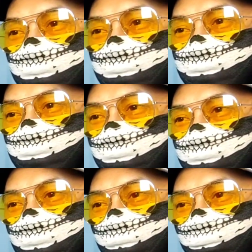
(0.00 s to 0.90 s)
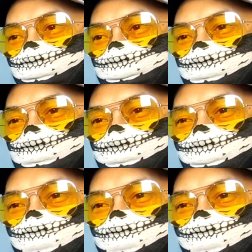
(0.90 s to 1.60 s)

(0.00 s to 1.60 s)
di sini ada dagu properti